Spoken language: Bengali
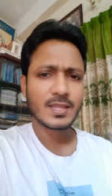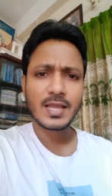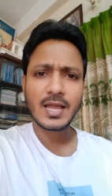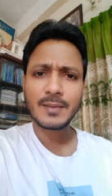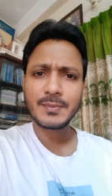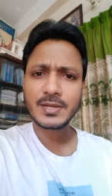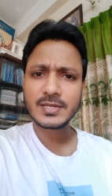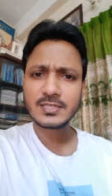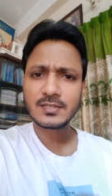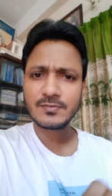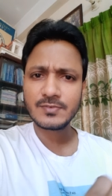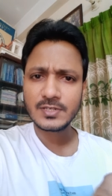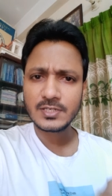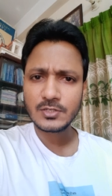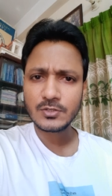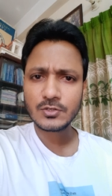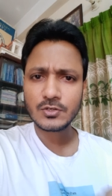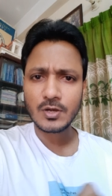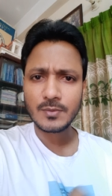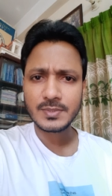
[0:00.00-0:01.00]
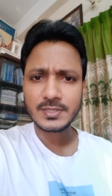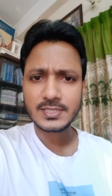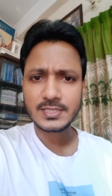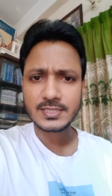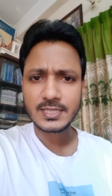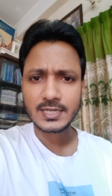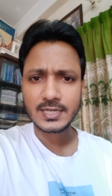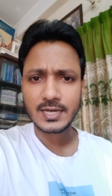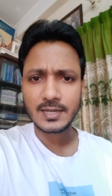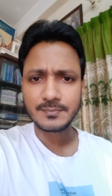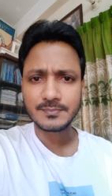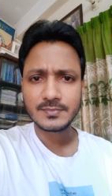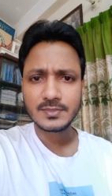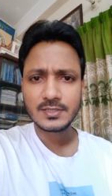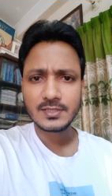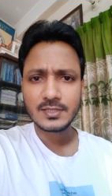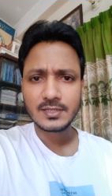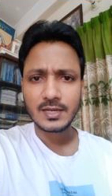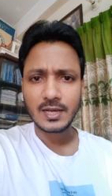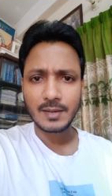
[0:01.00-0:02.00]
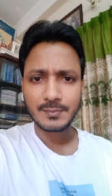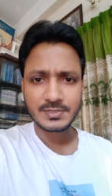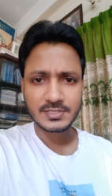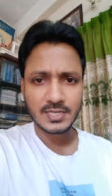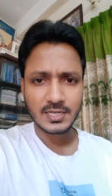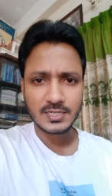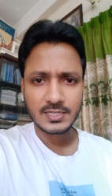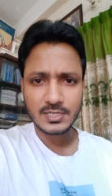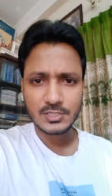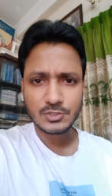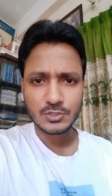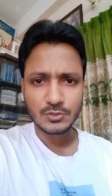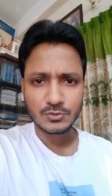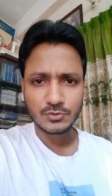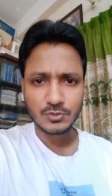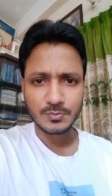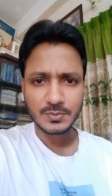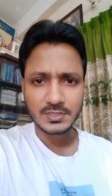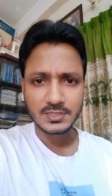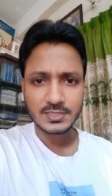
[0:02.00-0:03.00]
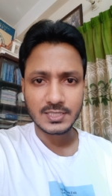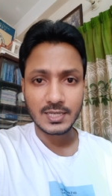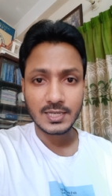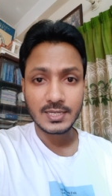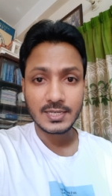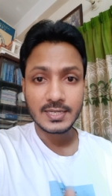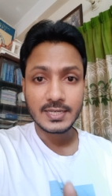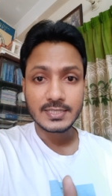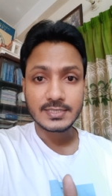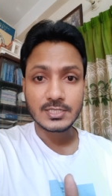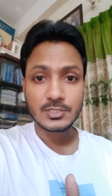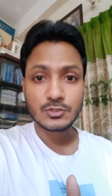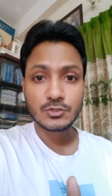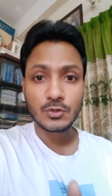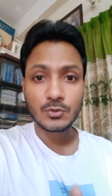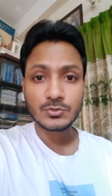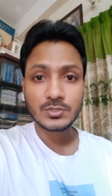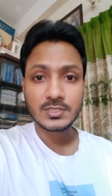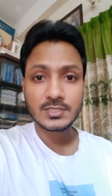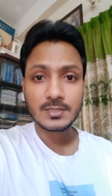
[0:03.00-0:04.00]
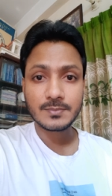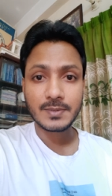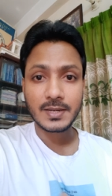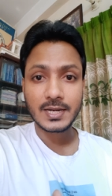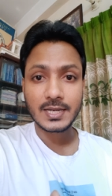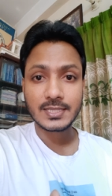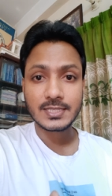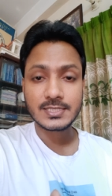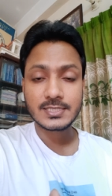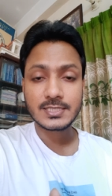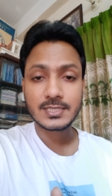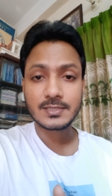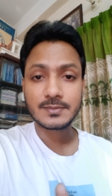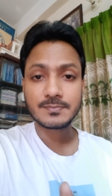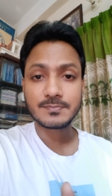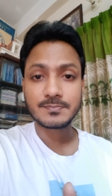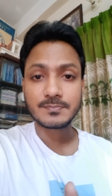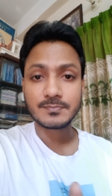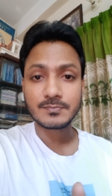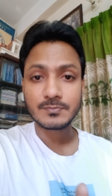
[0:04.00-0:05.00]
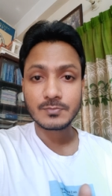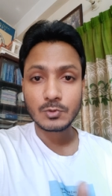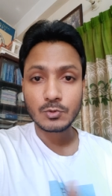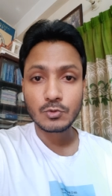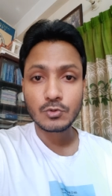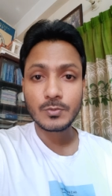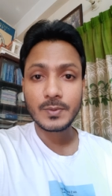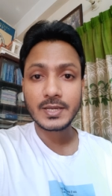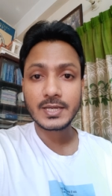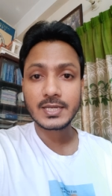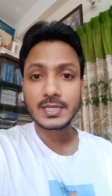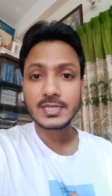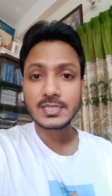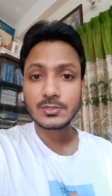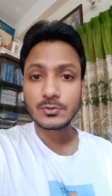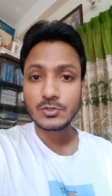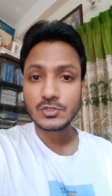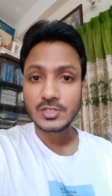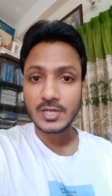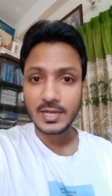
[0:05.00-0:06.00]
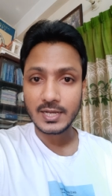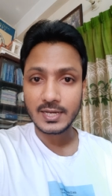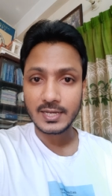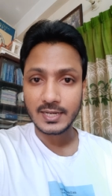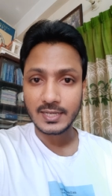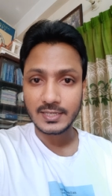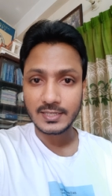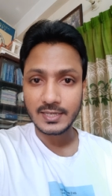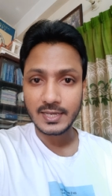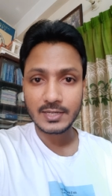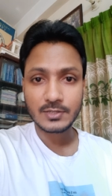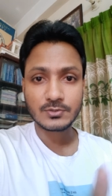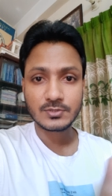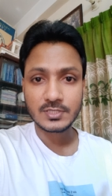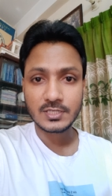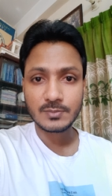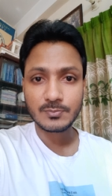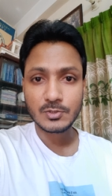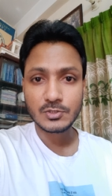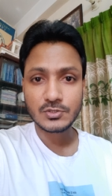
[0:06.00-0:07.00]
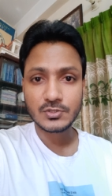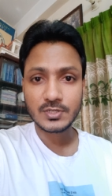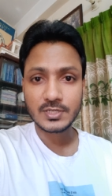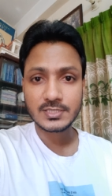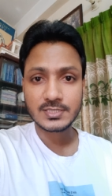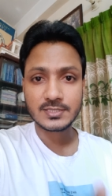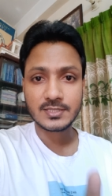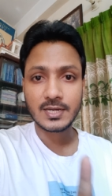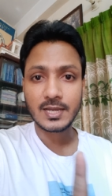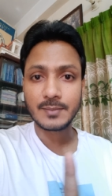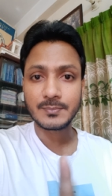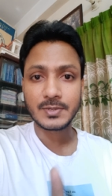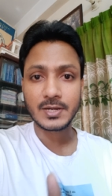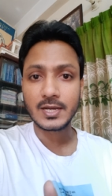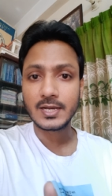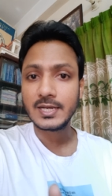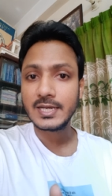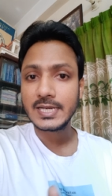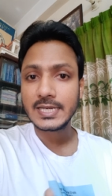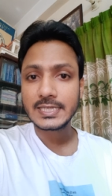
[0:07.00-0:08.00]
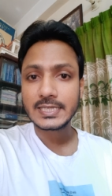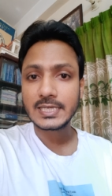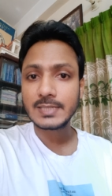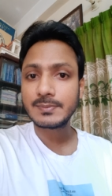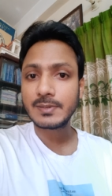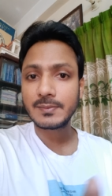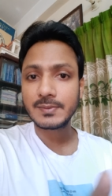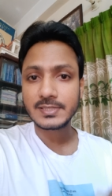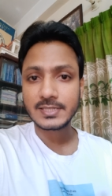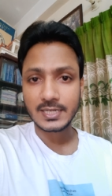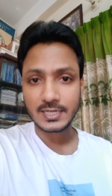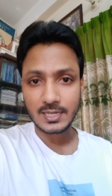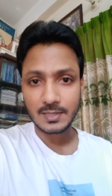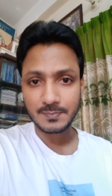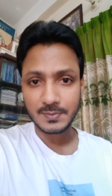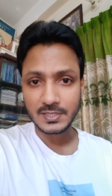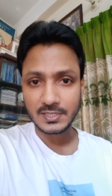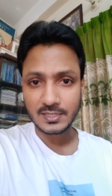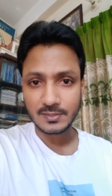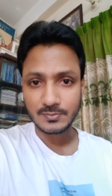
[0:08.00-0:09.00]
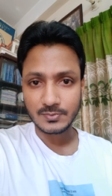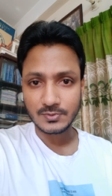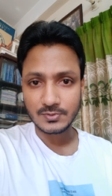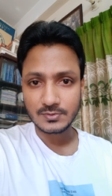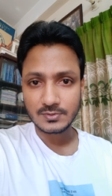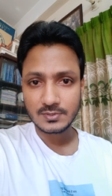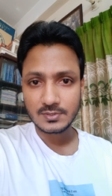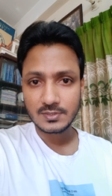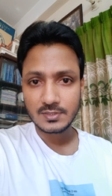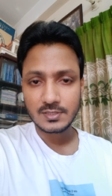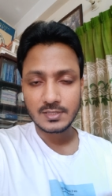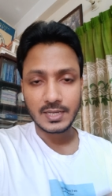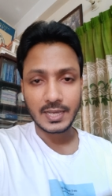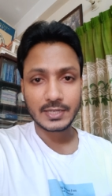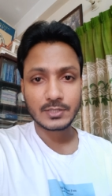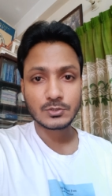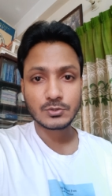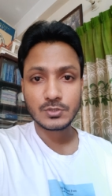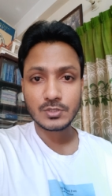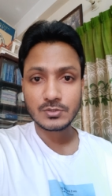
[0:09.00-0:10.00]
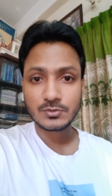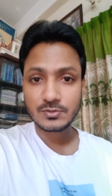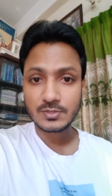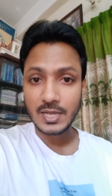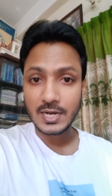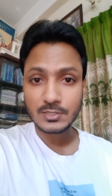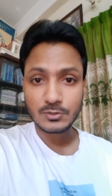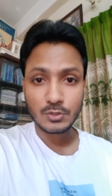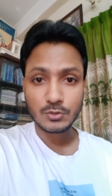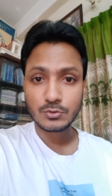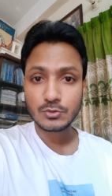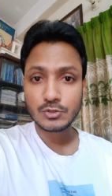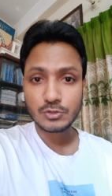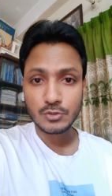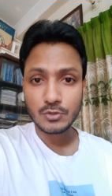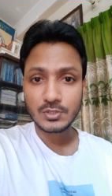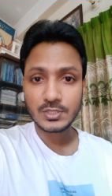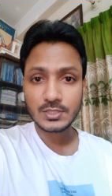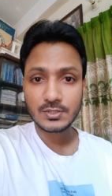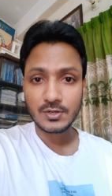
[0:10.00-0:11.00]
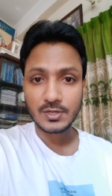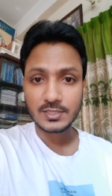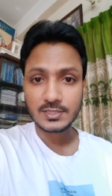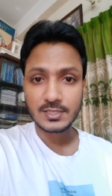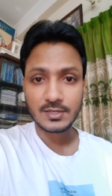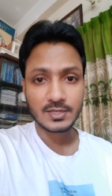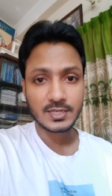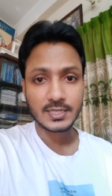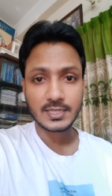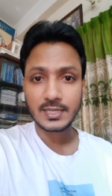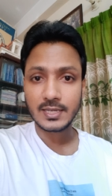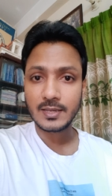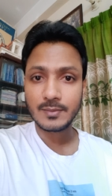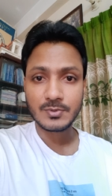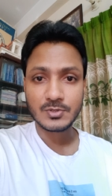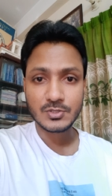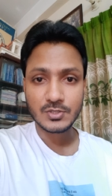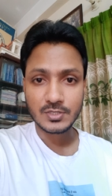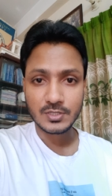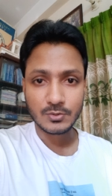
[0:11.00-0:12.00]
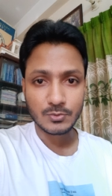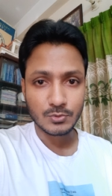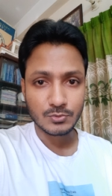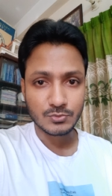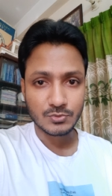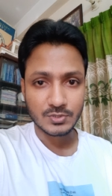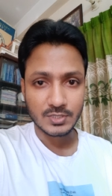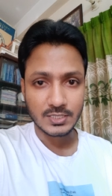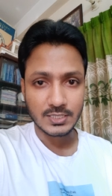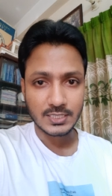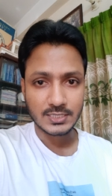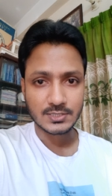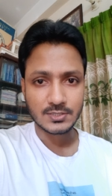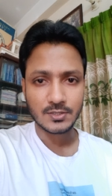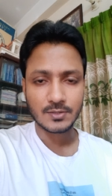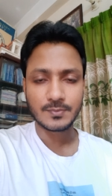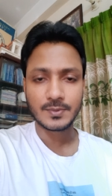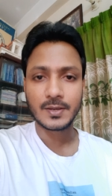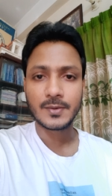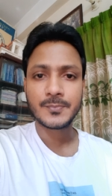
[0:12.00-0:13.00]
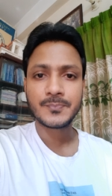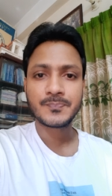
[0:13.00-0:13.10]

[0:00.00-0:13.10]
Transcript: আমি একটা ভিডিওর কমেন্টে দেখলাম আমি জানি না সত্য মিথ্যা যে সৌদিতে বাংলাদেশের কোনো ব্যাংকেরই কোনো শাখা নাই এখন তিনি প্রশ্ন রেখেছেন তাহলে আমরা কিভাবে টাকা পাঠাবো এখন যদি তার তথ্য সঠিক হয় তাহলে এই বিষয়টা গুরুত্ব দিয়ে দেখতে হবে